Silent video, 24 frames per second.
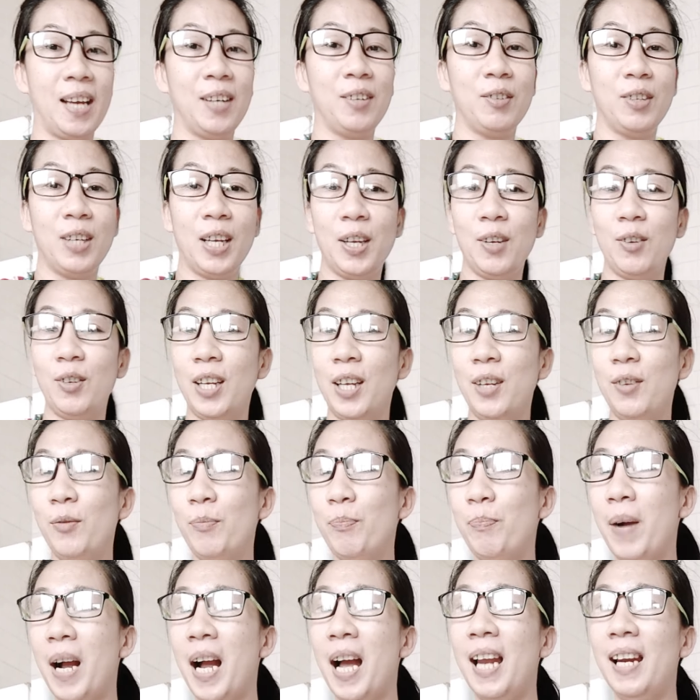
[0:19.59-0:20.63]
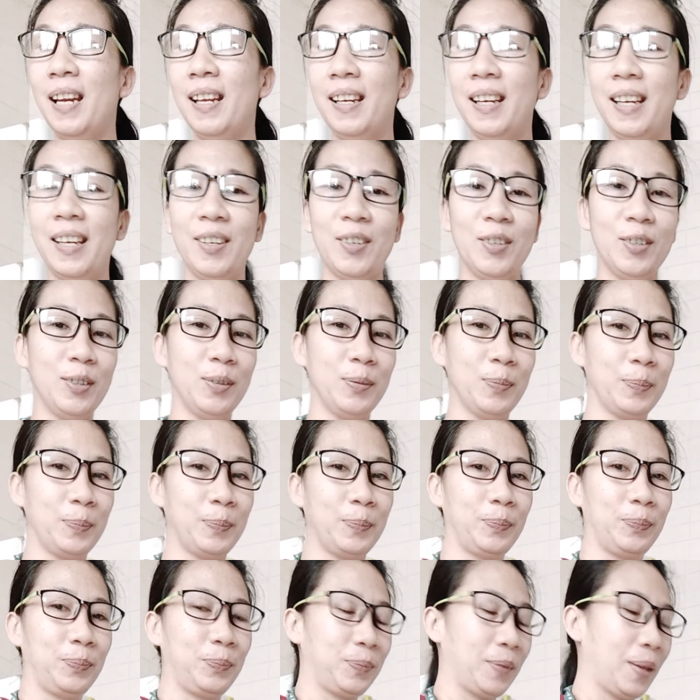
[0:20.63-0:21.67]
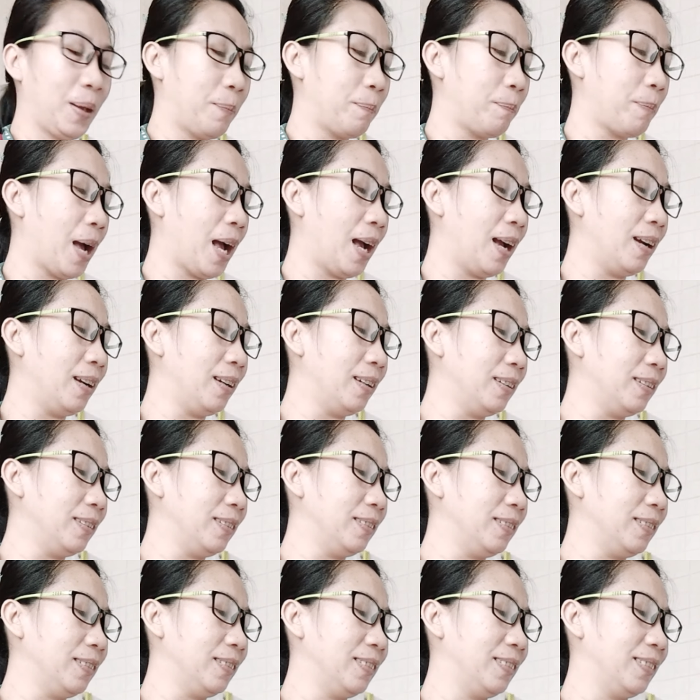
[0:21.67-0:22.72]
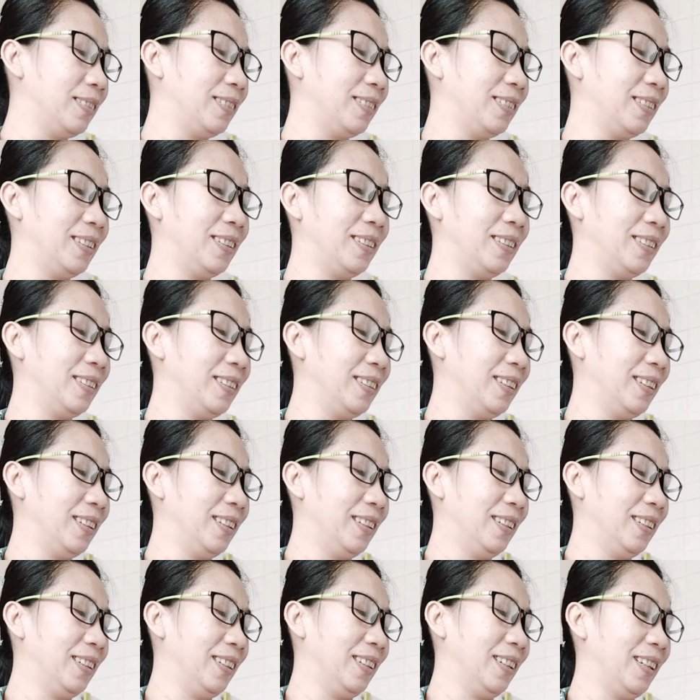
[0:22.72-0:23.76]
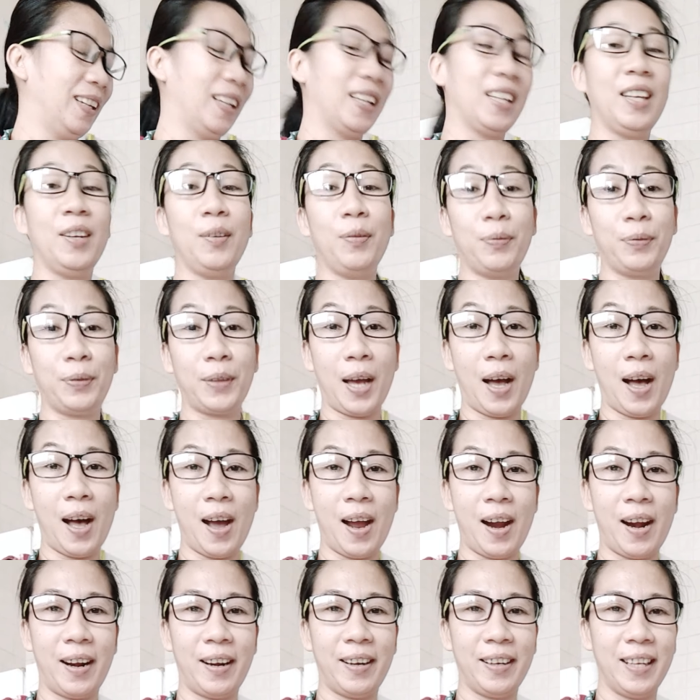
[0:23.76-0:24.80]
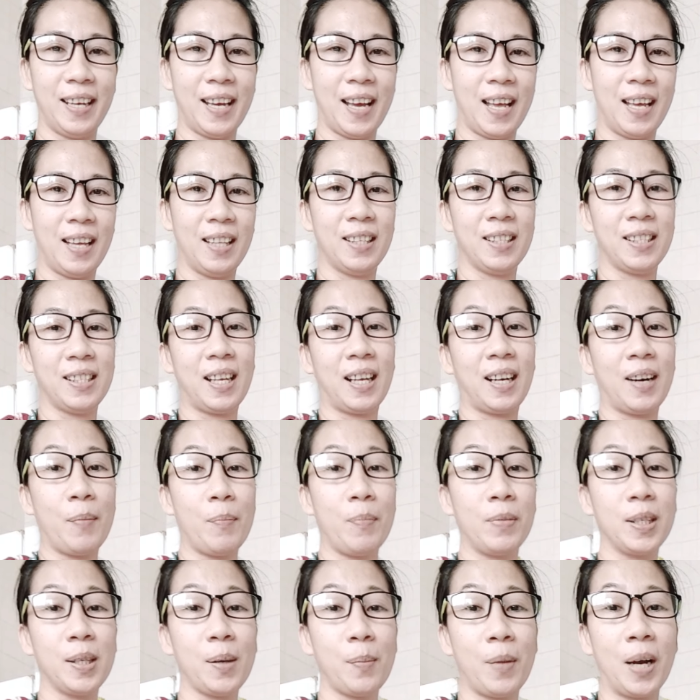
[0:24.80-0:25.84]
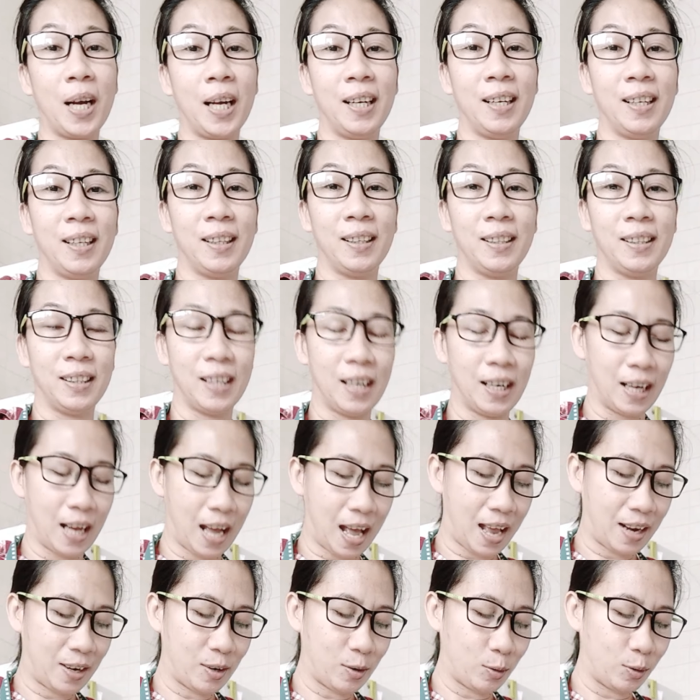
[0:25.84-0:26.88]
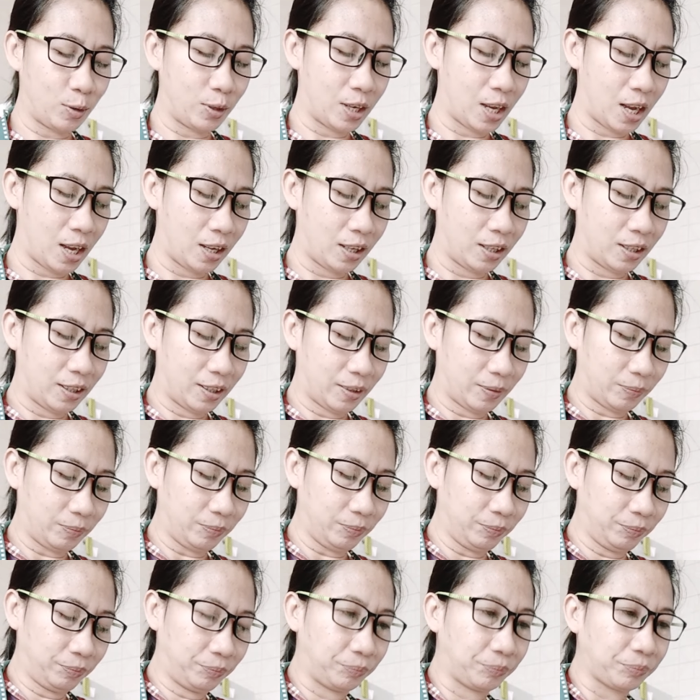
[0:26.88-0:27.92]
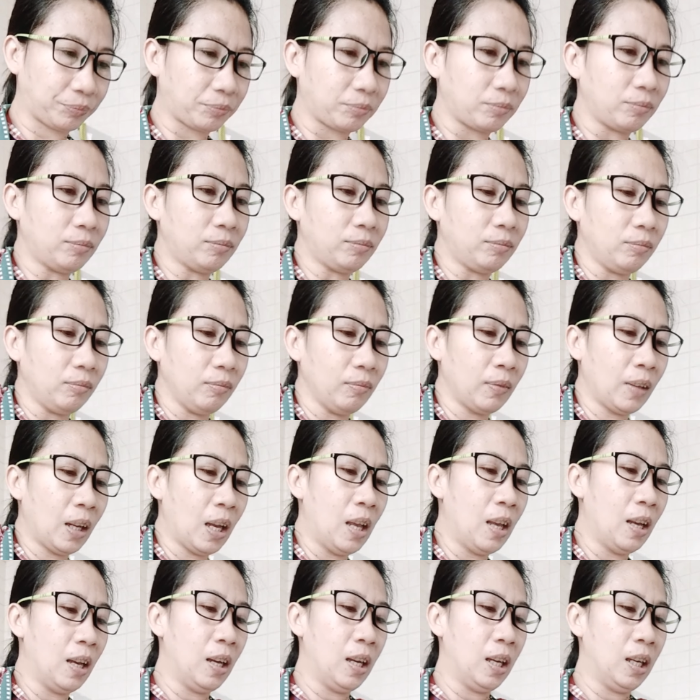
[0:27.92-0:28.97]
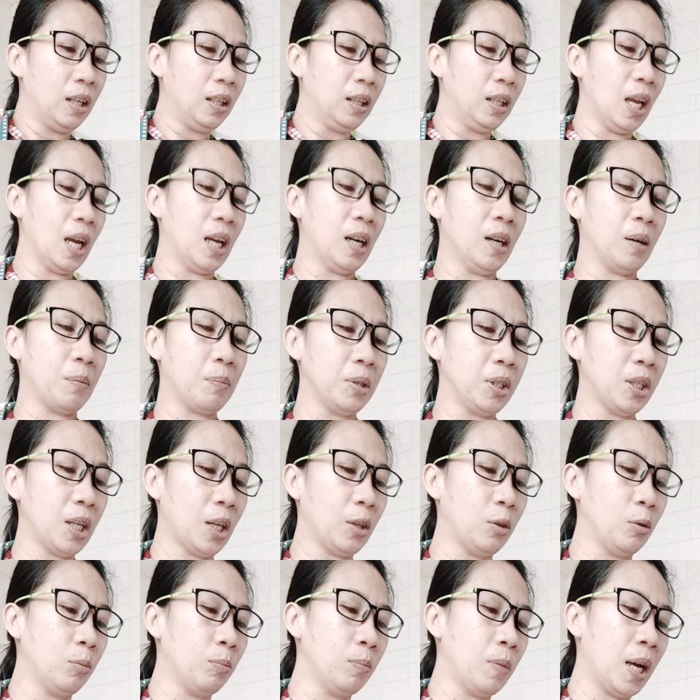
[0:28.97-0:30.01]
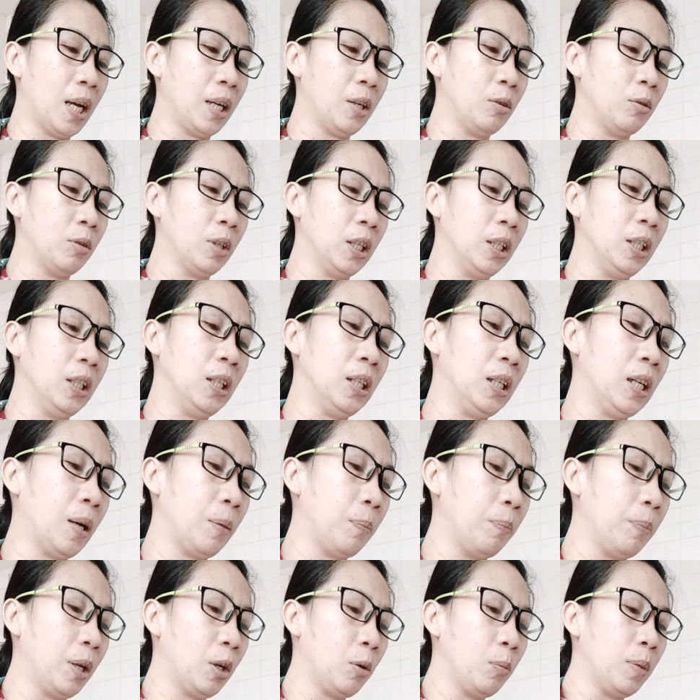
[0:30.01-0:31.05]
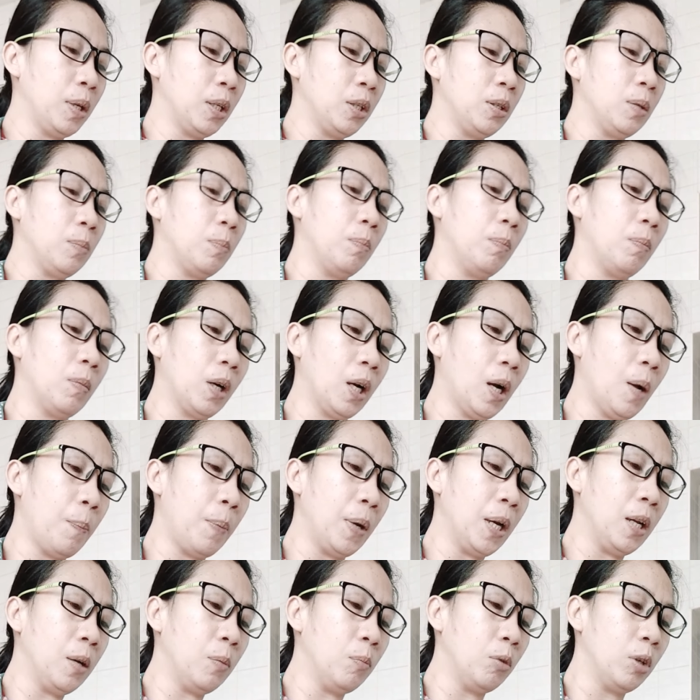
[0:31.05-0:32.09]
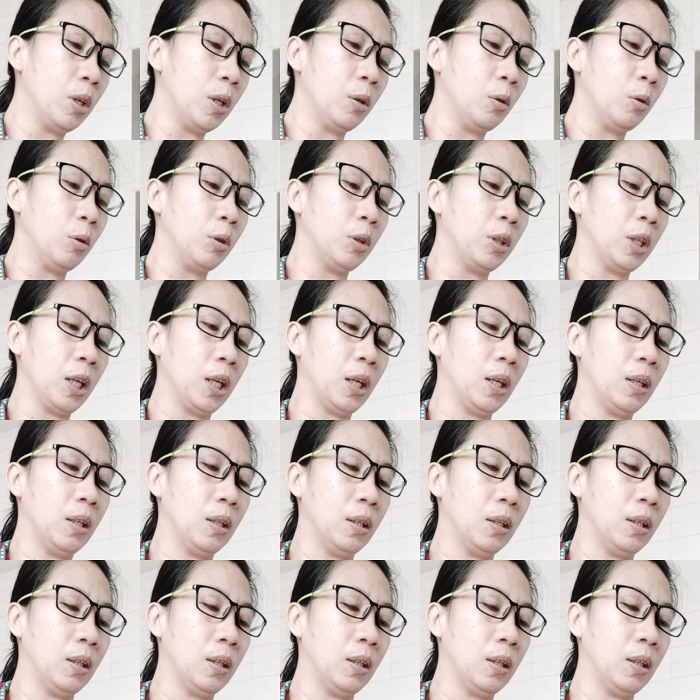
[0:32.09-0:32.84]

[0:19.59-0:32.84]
Ano na yun? Anong pangalan na yun? Pang... Iftar. Iftar. Yan, sarap sa mga nag, nag-ano. Nag Kasap na ba na eh? Okay? Hindi anak masyadong maano, ganyan lang. Pero may kapalan mo ng konti.